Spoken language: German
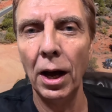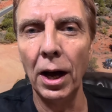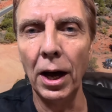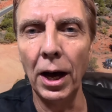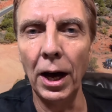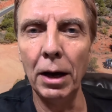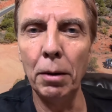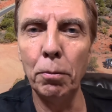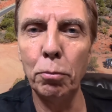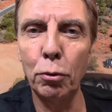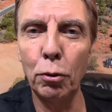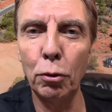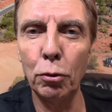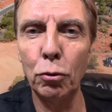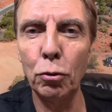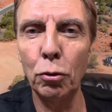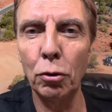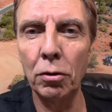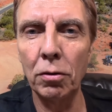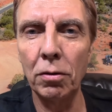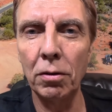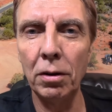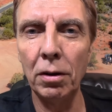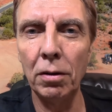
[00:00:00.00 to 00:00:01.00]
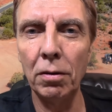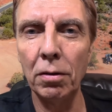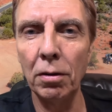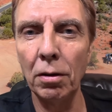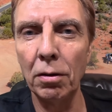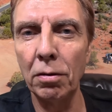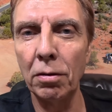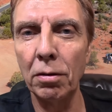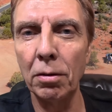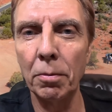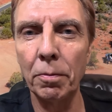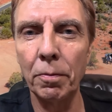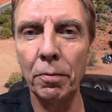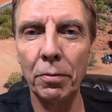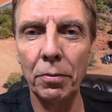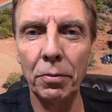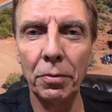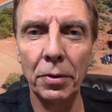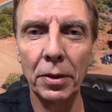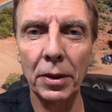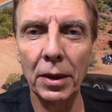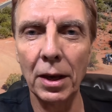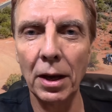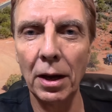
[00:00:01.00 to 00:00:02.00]
ein Produkt, dieses
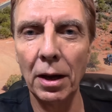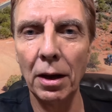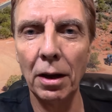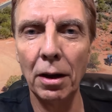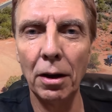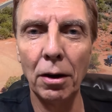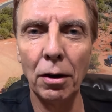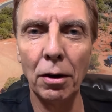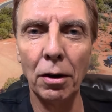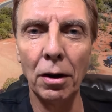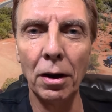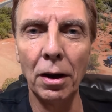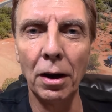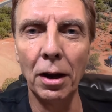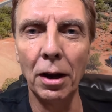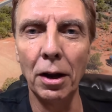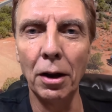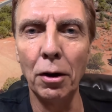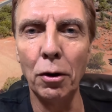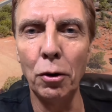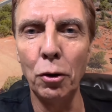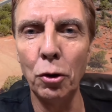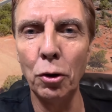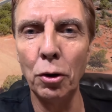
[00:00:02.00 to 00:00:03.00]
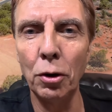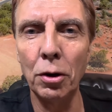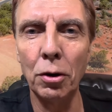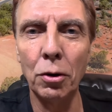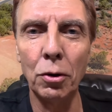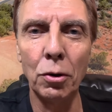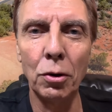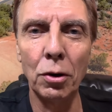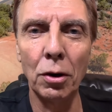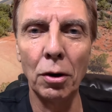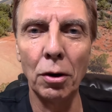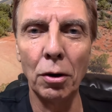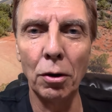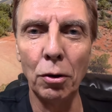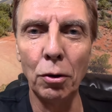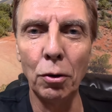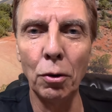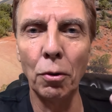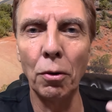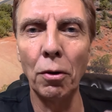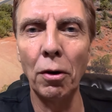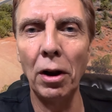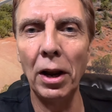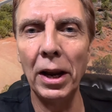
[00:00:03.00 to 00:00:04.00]

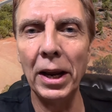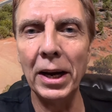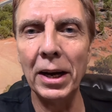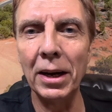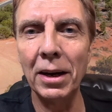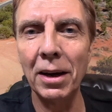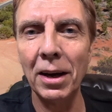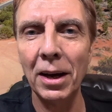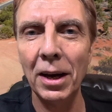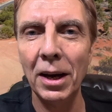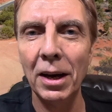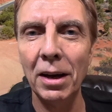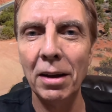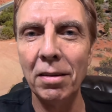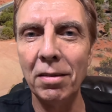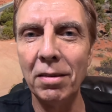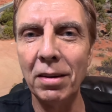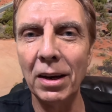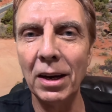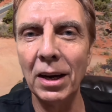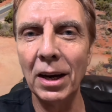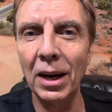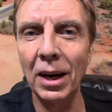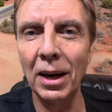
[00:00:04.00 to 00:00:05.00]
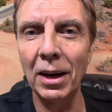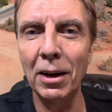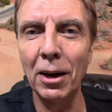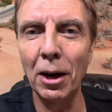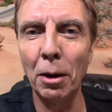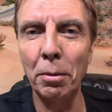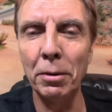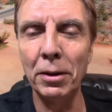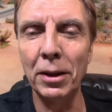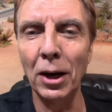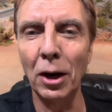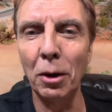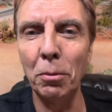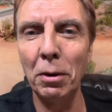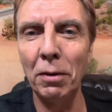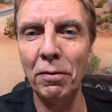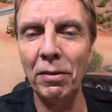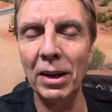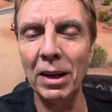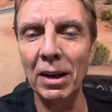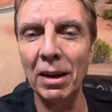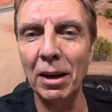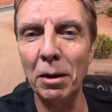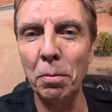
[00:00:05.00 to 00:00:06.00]
Neuralink-Ding, ich glaube, darüber
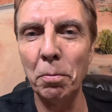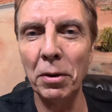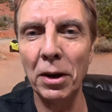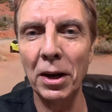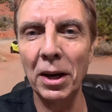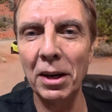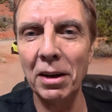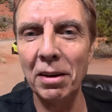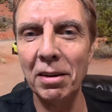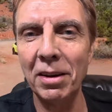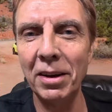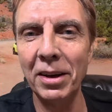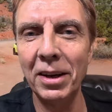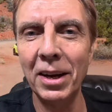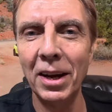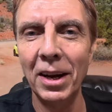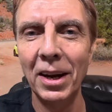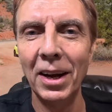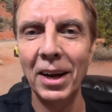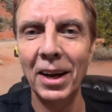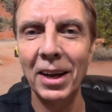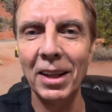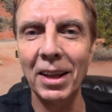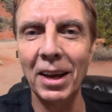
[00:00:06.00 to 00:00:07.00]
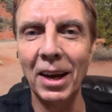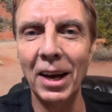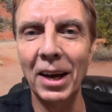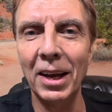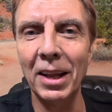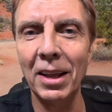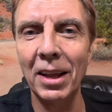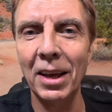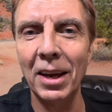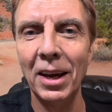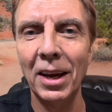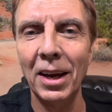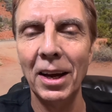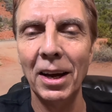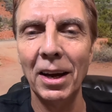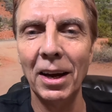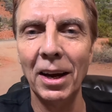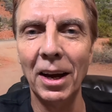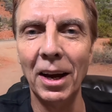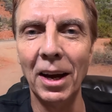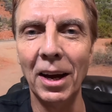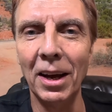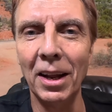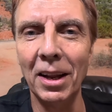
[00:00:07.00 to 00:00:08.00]
werde ich nicht berichten.
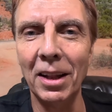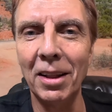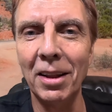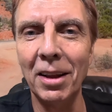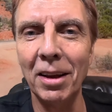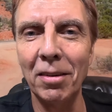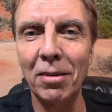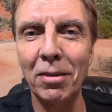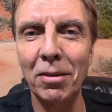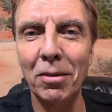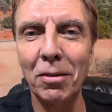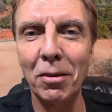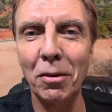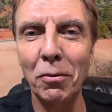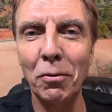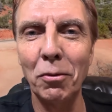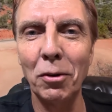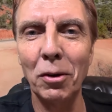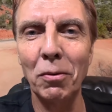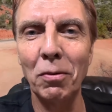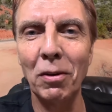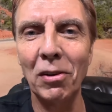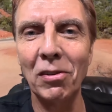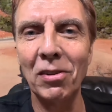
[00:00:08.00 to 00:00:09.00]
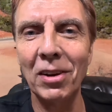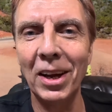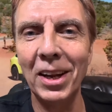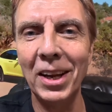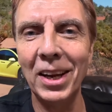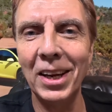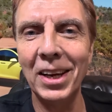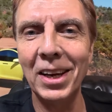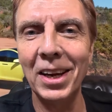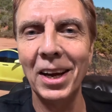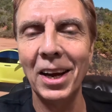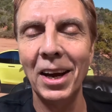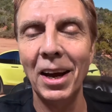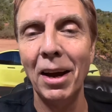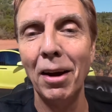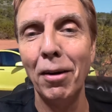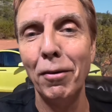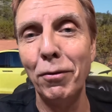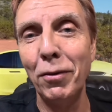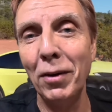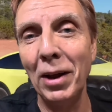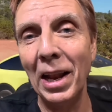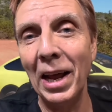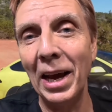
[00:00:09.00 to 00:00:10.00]
Äh, das wird wahrscheinlich,
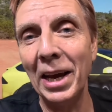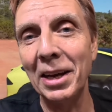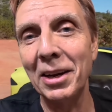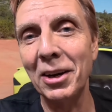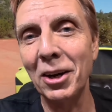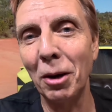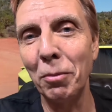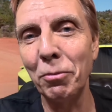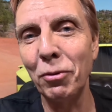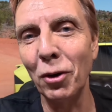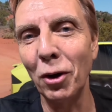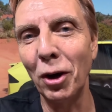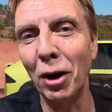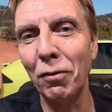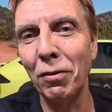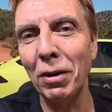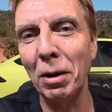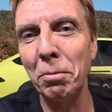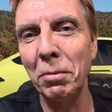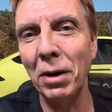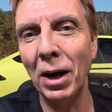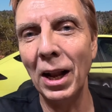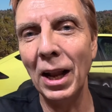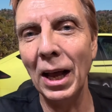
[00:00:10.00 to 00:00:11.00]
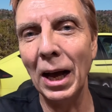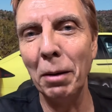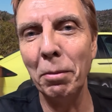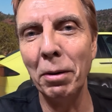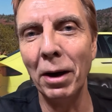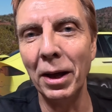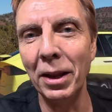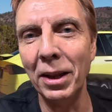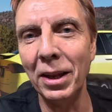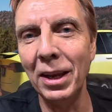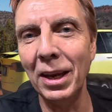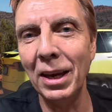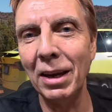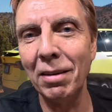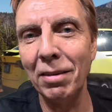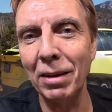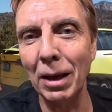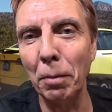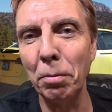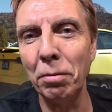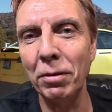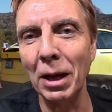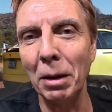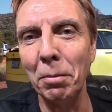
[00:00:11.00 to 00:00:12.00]
vielleicht kommt es irgendwann mal, aber nicht
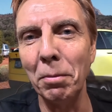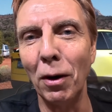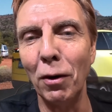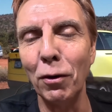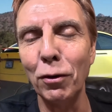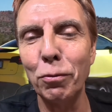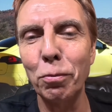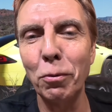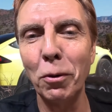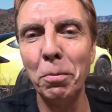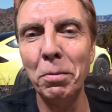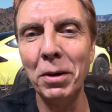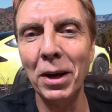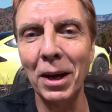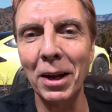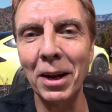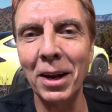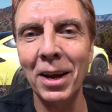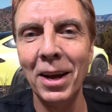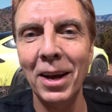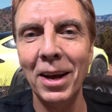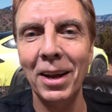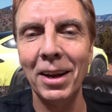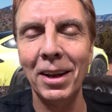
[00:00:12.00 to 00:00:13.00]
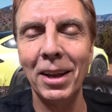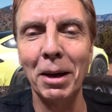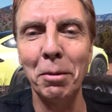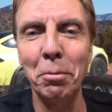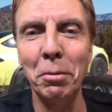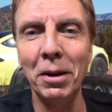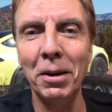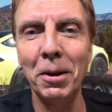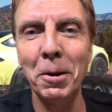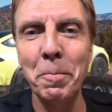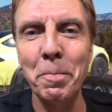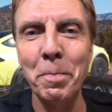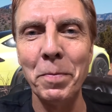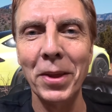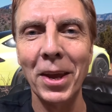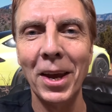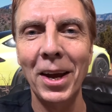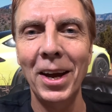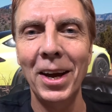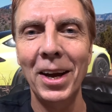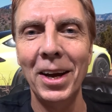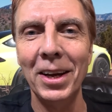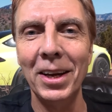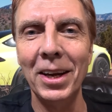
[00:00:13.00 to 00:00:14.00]
selbst am Ausprobieren damit.
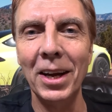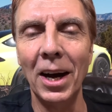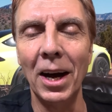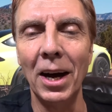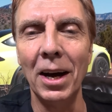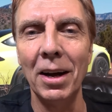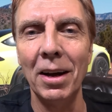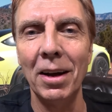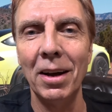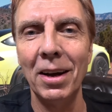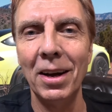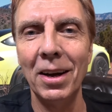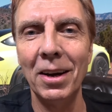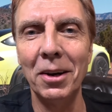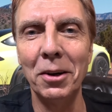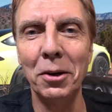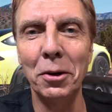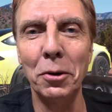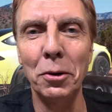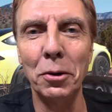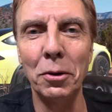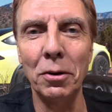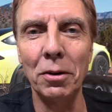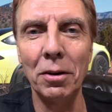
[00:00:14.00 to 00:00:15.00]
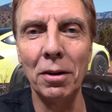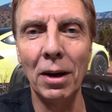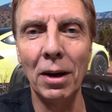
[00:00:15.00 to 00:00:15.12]
Ja, äh,